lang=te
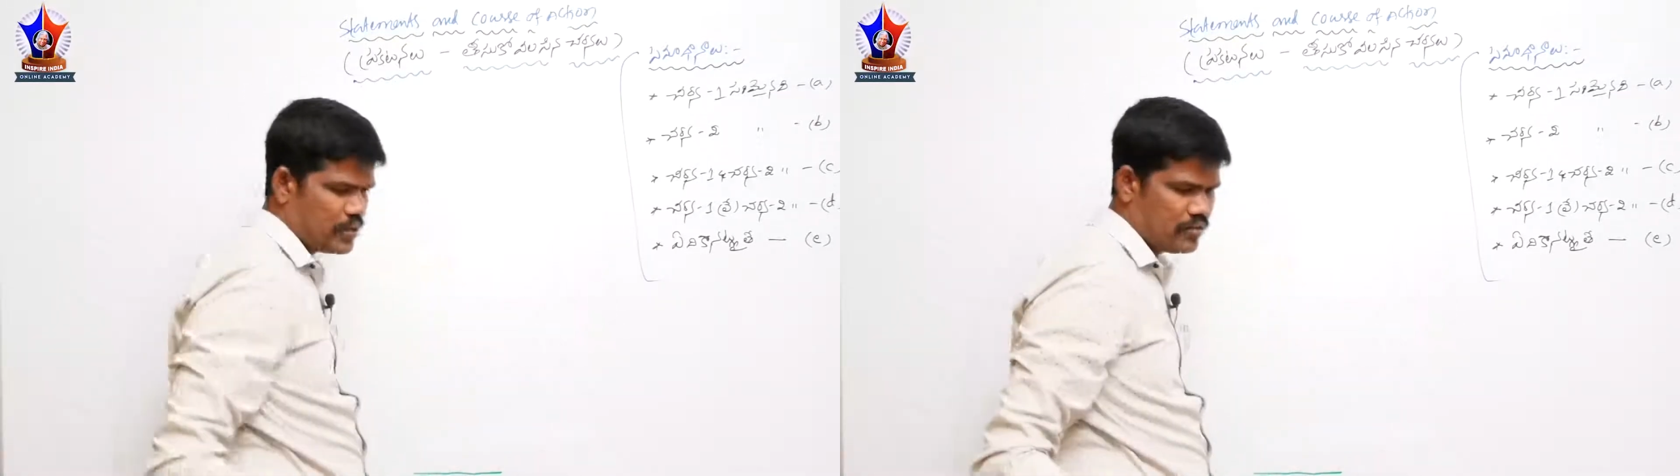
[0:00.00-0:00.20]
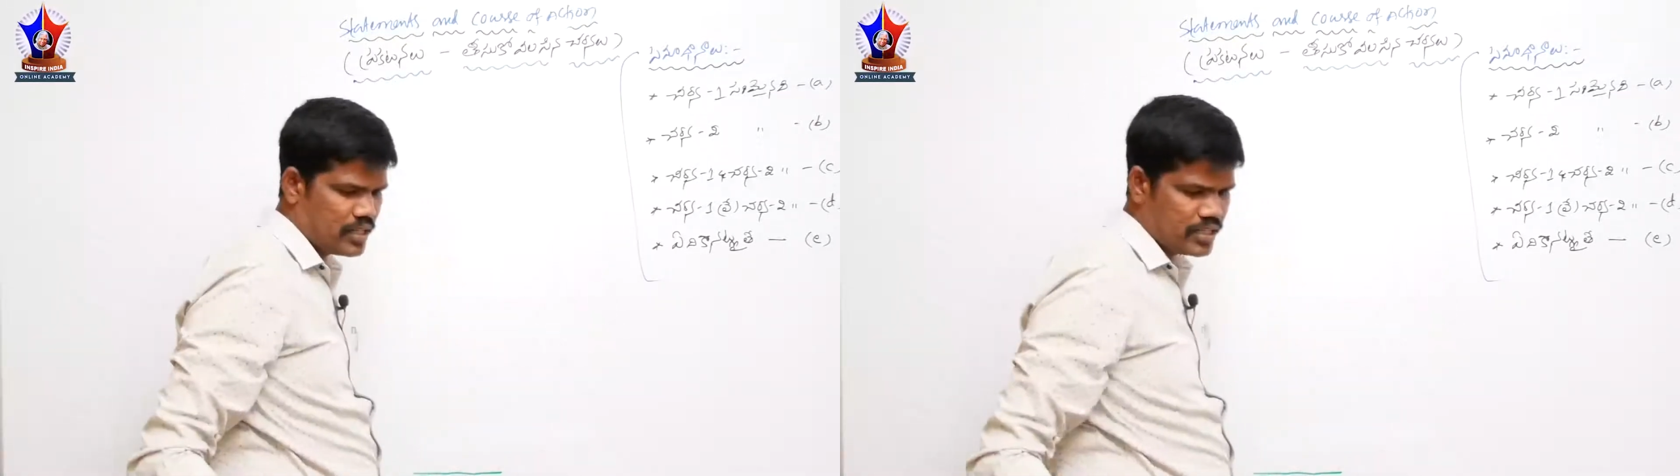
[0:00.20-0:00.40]

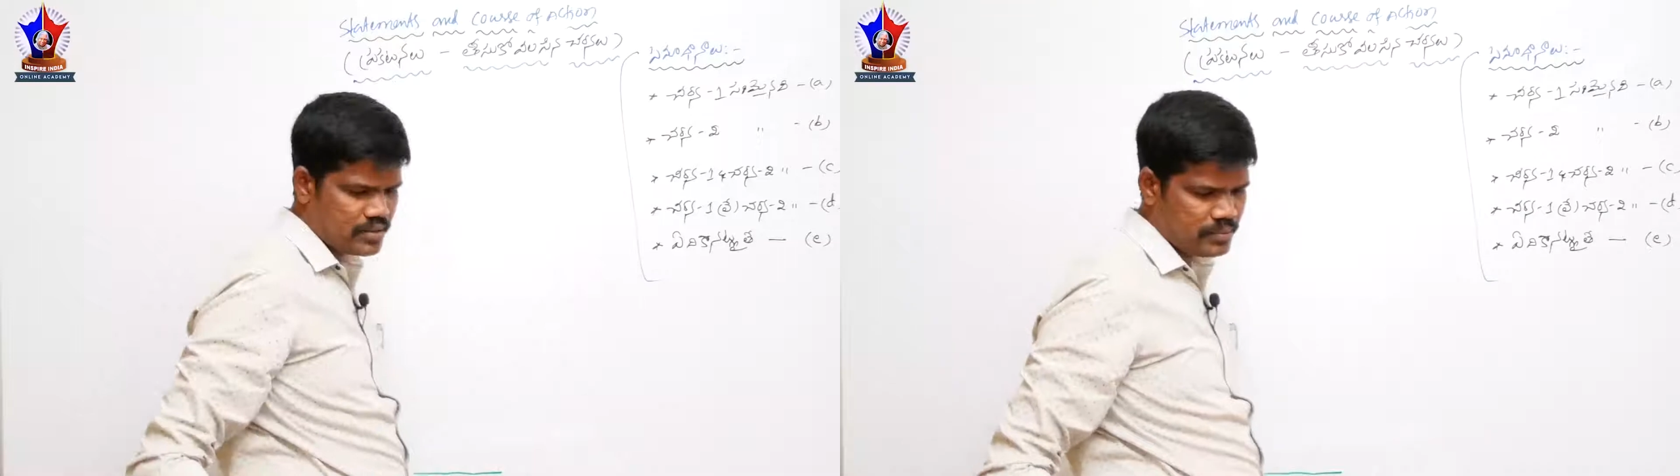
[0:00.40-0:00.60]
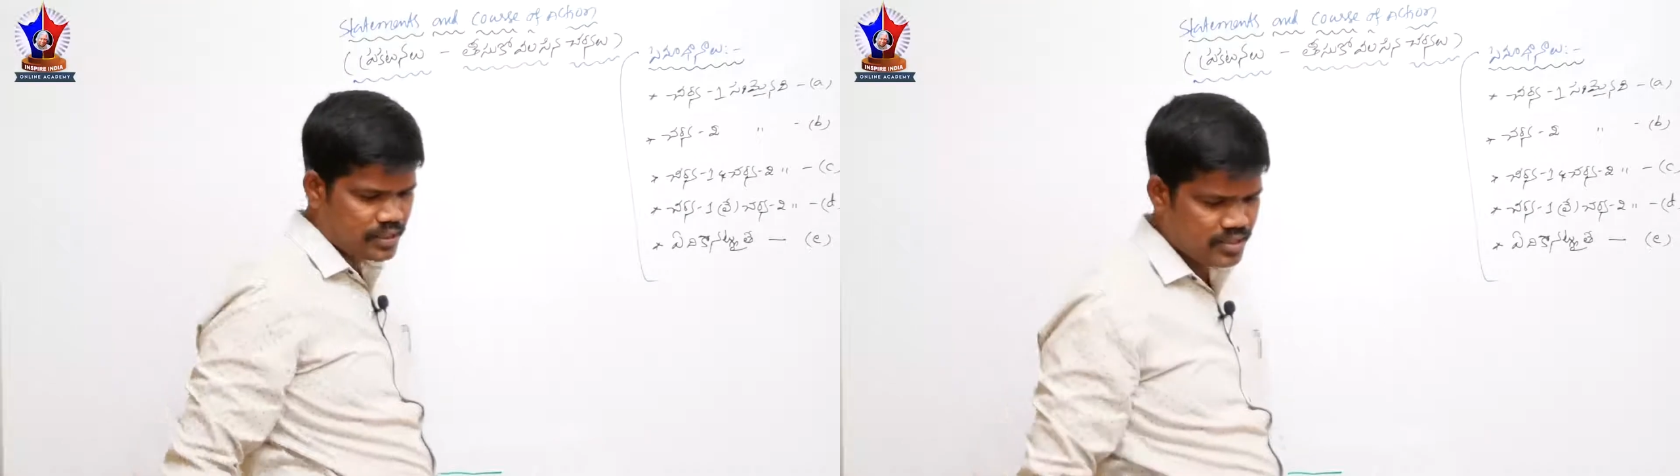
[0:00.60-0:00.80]
మరియు
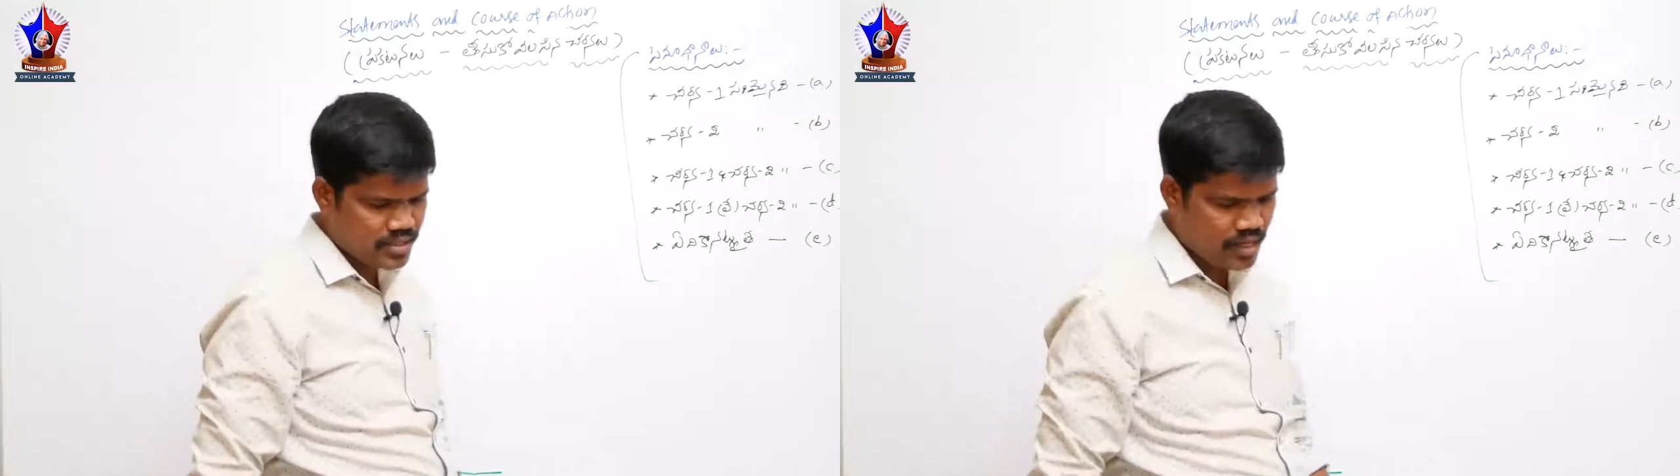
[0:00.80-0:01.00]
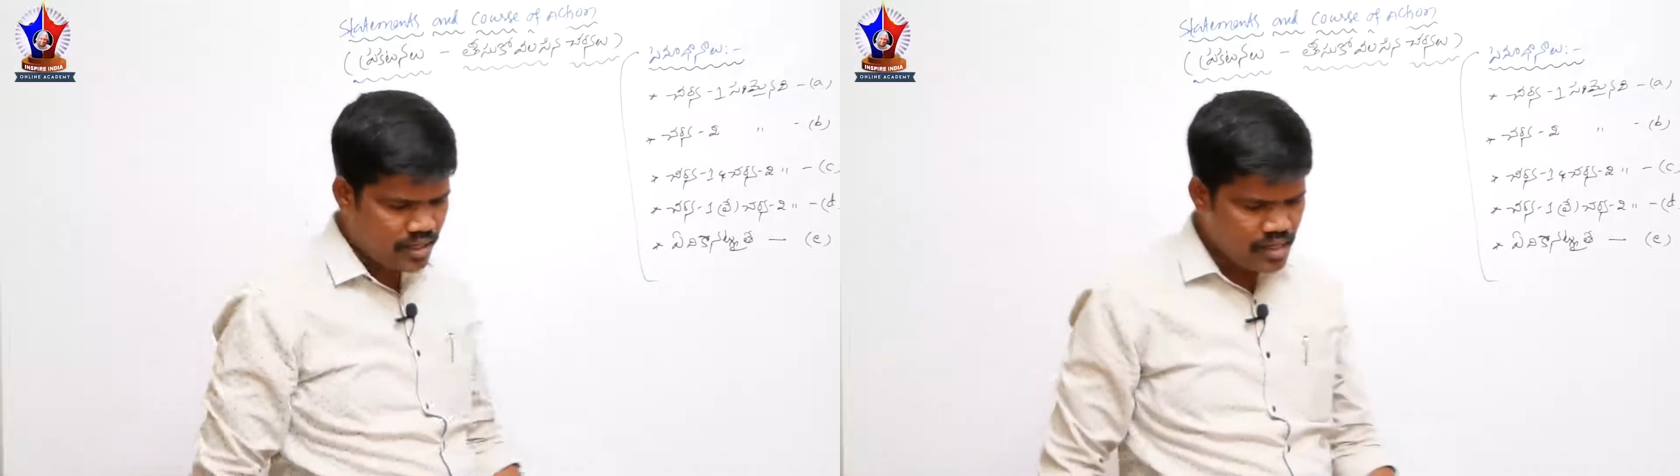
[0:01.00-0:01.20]
వాటికి
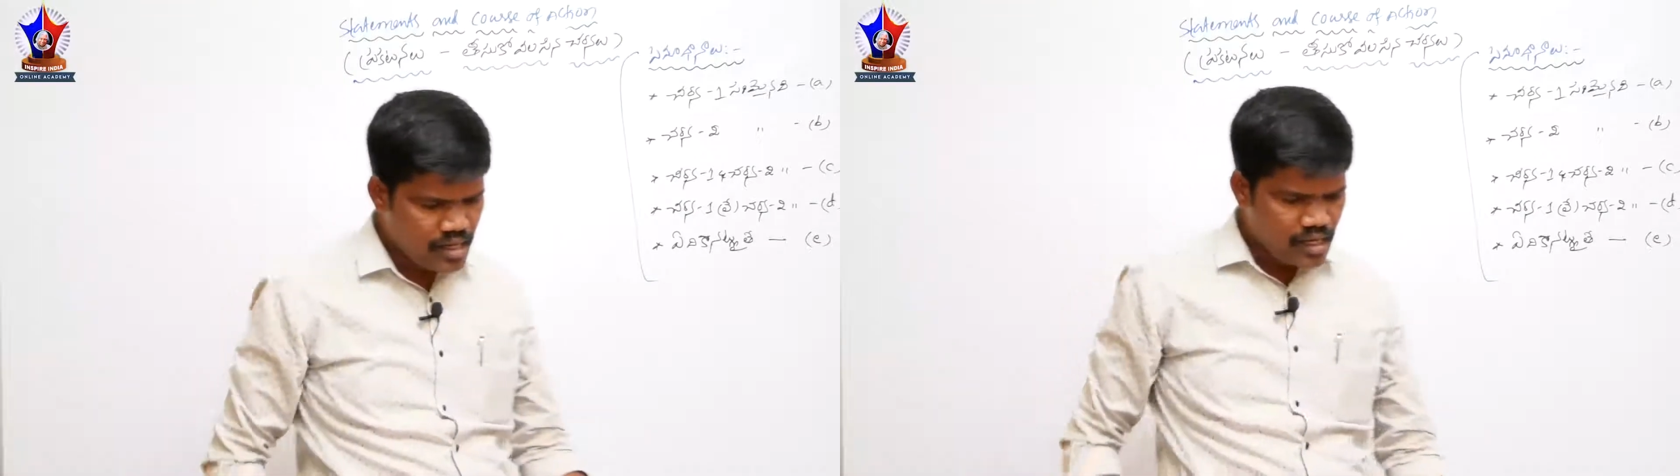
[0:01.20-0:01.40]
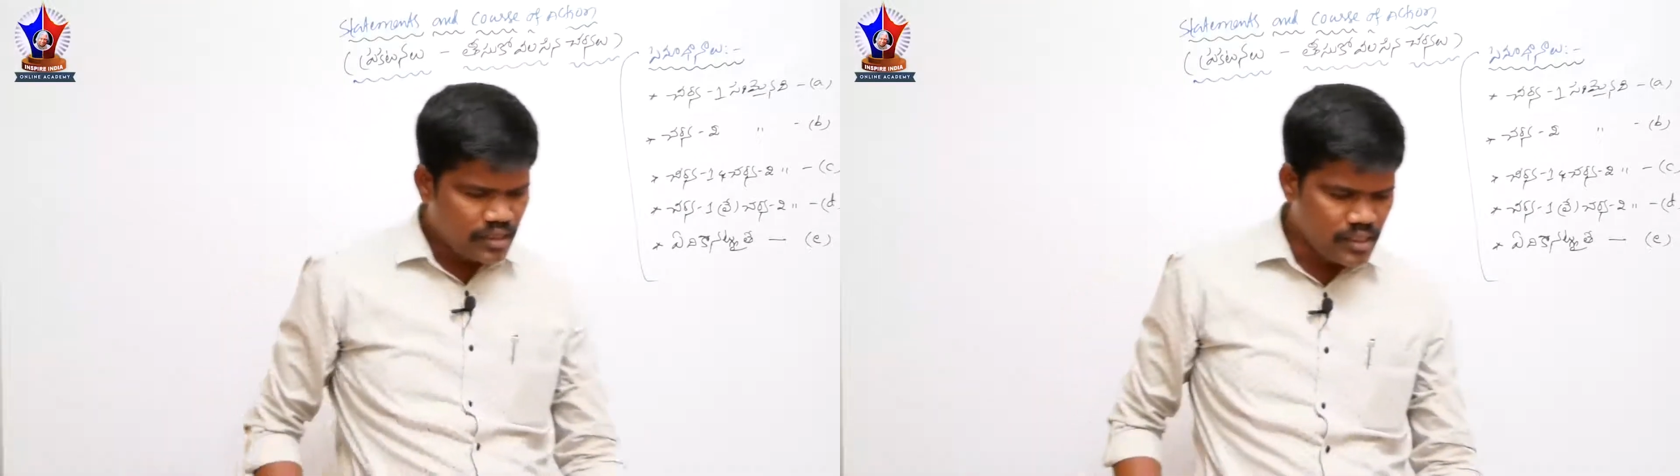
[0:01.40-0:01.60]
సంబంధించిన
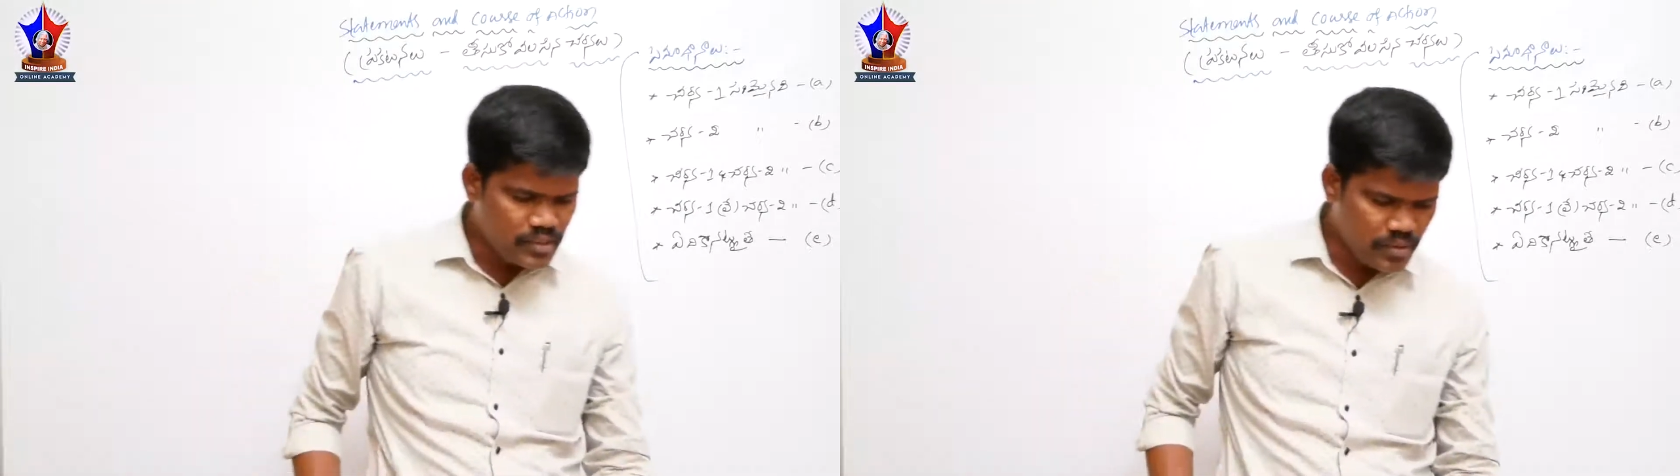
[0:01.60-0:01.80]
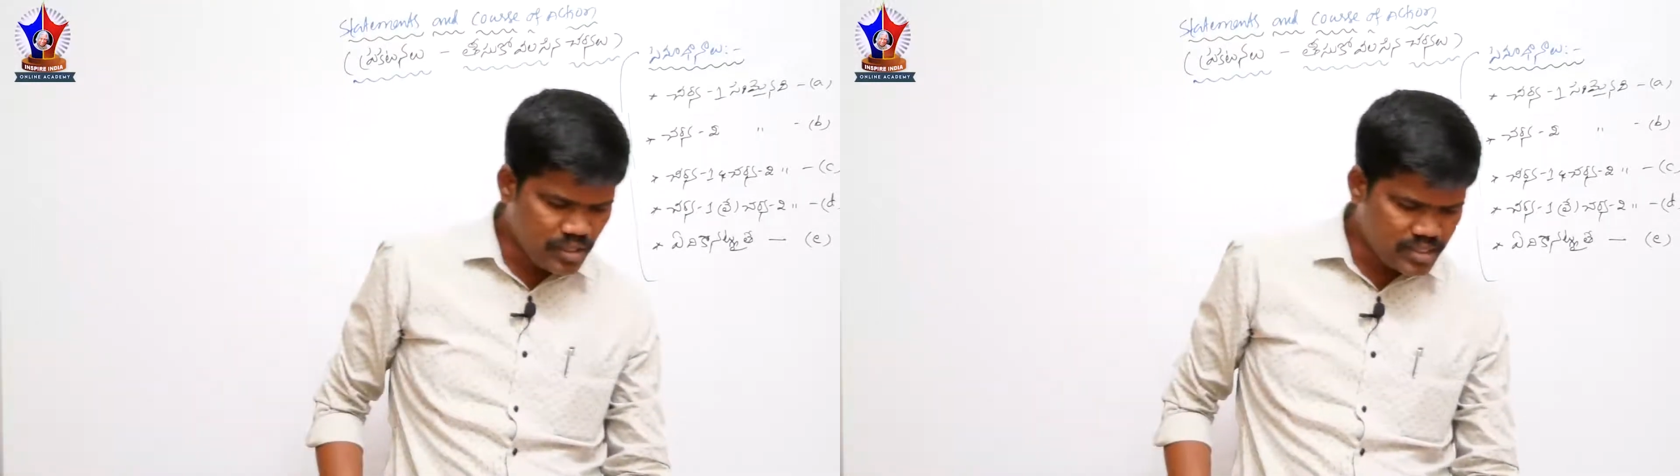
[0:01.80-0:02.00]

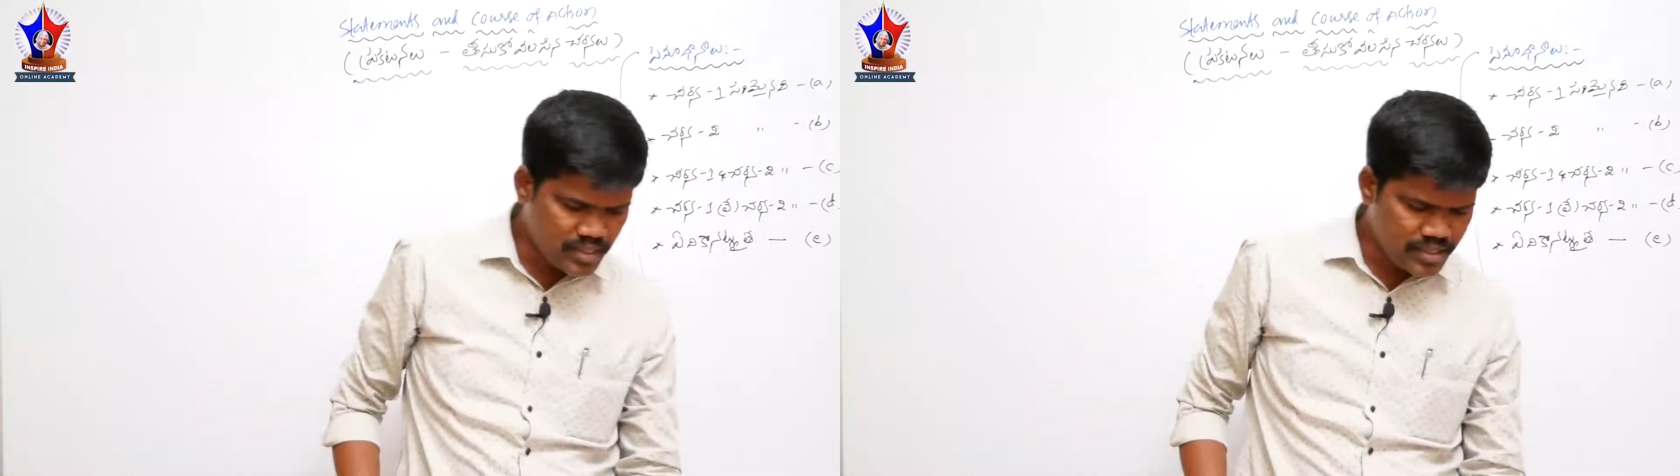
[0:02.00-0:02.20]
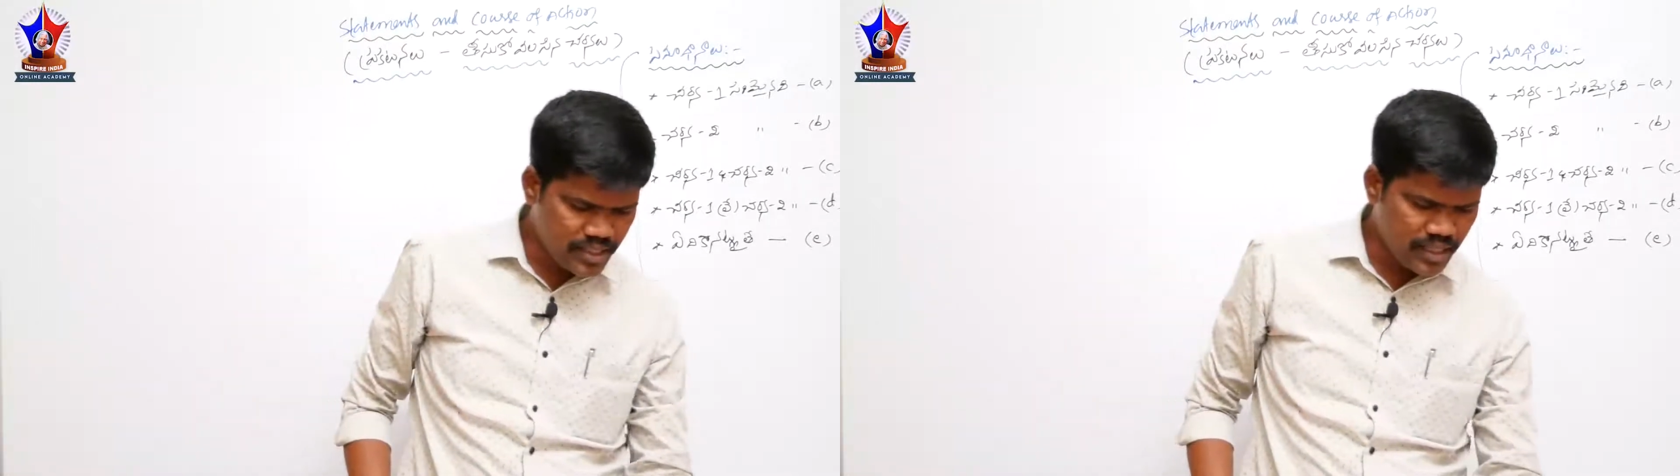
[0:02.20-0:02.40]
తీసుకోవాల్సిన